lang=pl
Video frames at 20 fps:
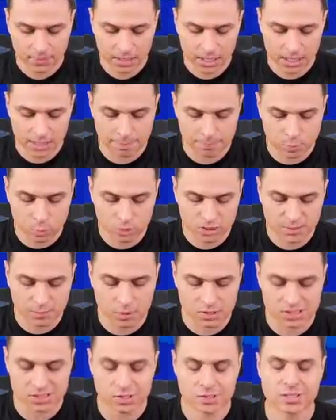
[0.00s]
E, punkty
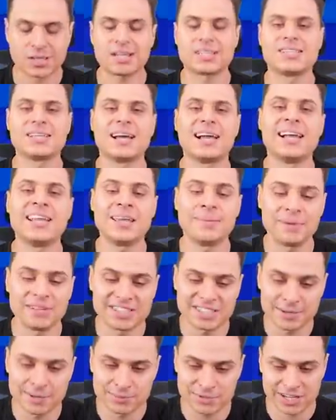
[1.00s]
mocy do Trixie, ale nie
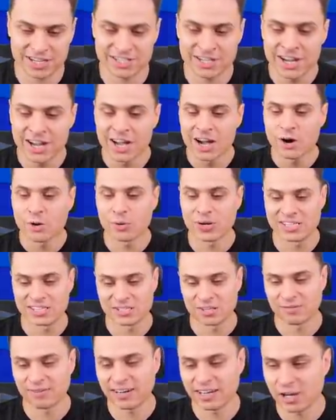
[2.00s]
będziemy przecież
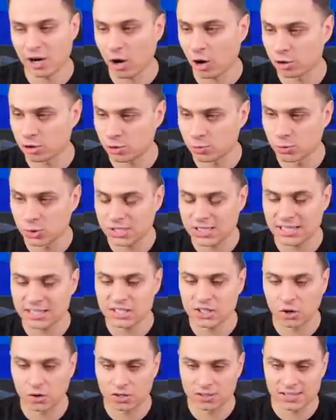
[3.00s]
wastowali 800
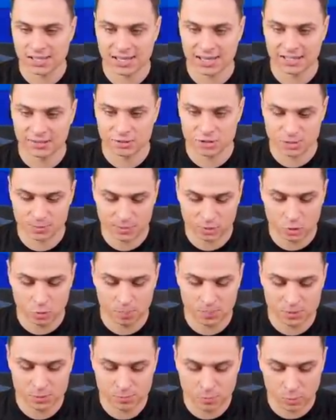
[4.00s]
golda na to, żeby
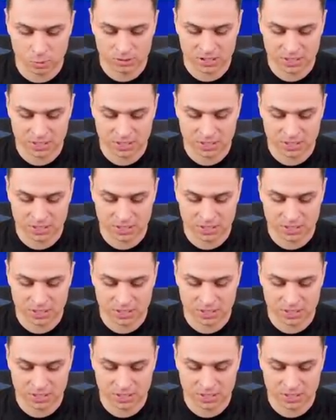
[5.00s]
kupić punkty